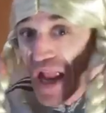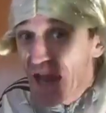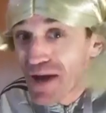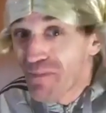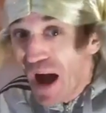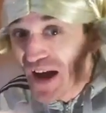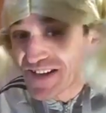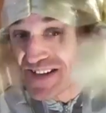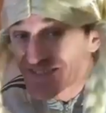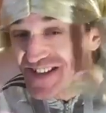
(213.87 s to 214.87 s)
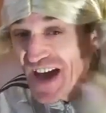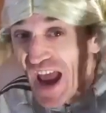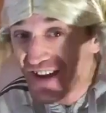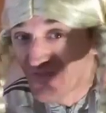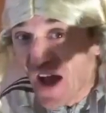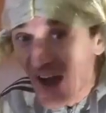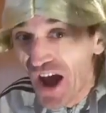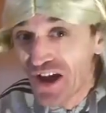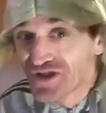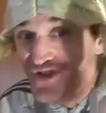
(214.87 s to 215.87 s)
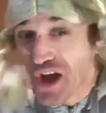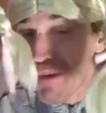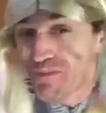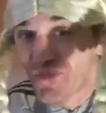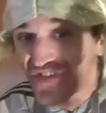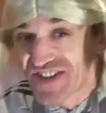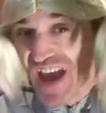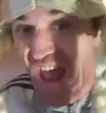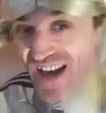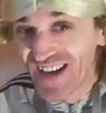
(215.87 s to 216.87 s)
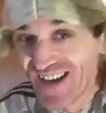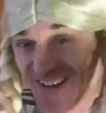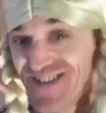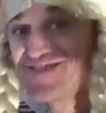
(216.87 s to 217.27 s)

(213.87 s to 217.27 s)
dann machen die sich einfach Zöpfchen.